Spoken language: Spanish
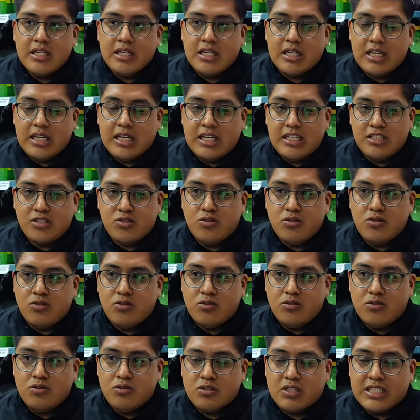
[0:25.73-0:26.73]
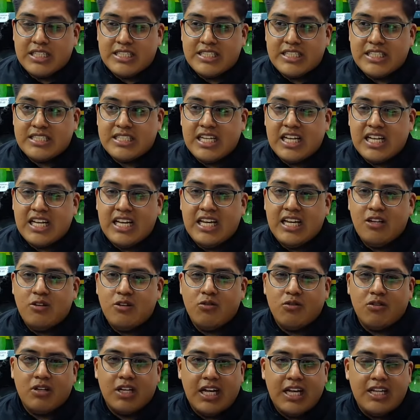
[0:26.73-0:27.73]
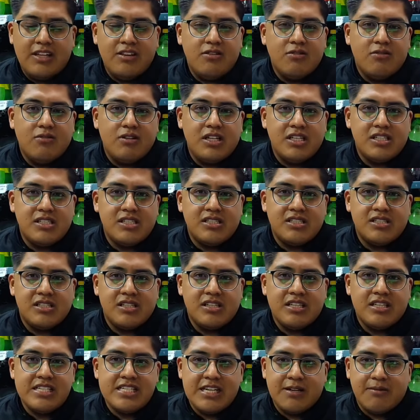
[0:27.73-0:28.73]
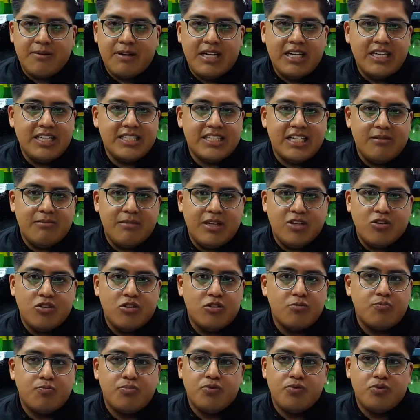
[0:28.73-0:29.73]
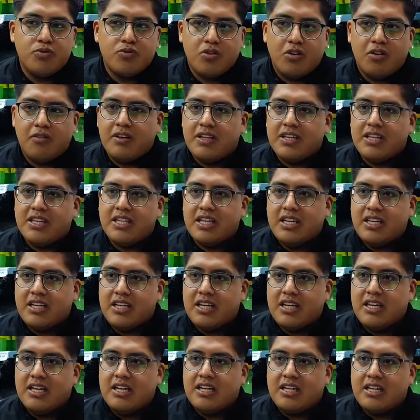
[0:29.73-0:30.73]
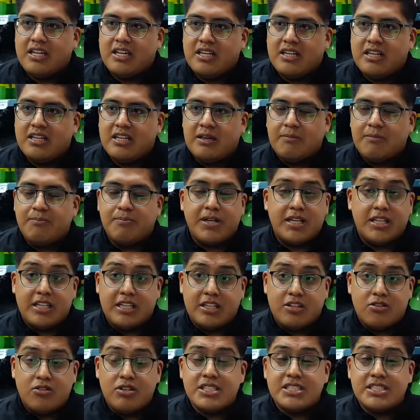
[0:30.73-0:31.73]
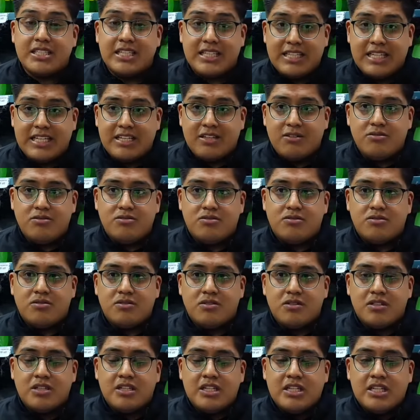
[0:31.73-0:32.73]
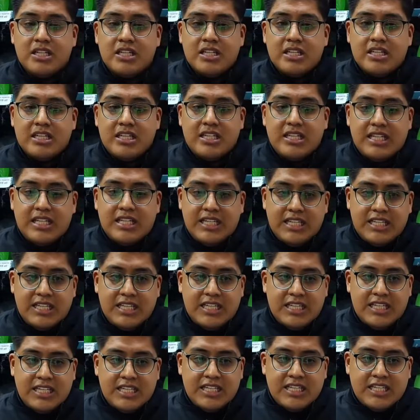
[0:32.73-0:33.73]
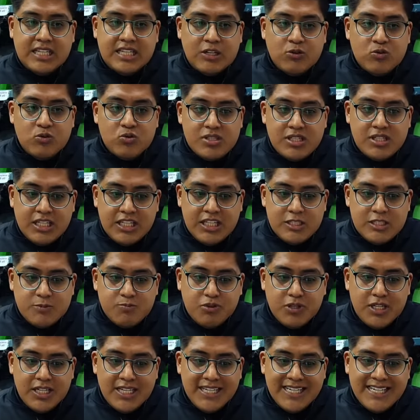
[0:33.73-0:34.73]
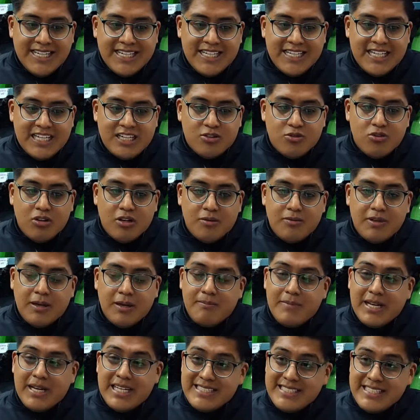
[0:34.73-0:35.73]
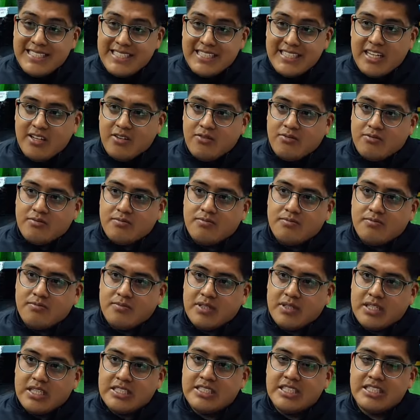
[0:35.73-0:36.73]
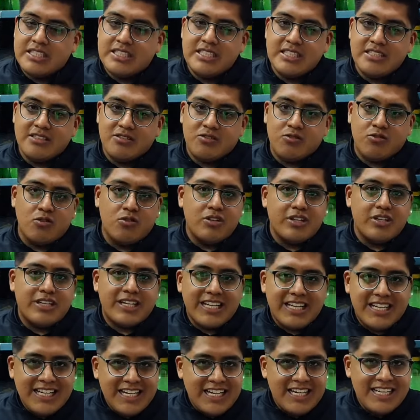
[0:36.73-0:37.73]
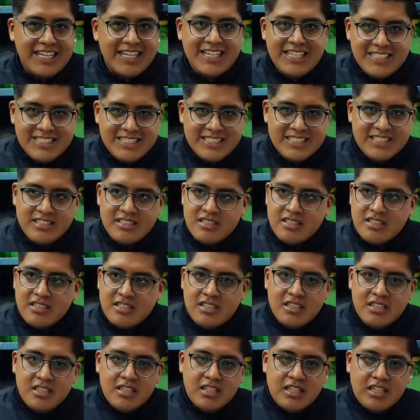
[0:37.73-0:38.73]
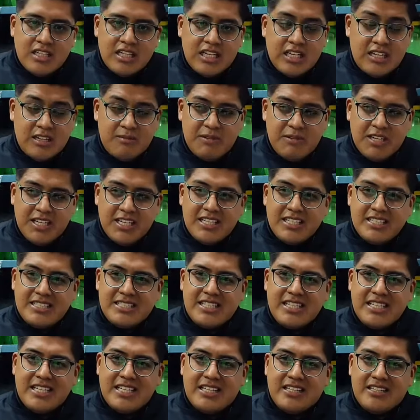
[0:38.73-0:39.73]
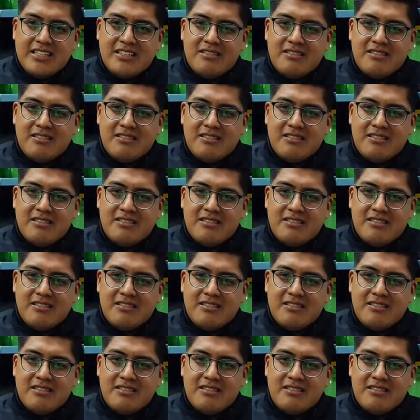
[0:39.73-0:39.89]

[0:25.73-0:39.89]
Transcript: esto que se está logrando es llevarles el mejor punto de venta emprendedores tenderos, y que ustedes puedan ganar todavía más dinero. Es decir, con recargas, el, imagínense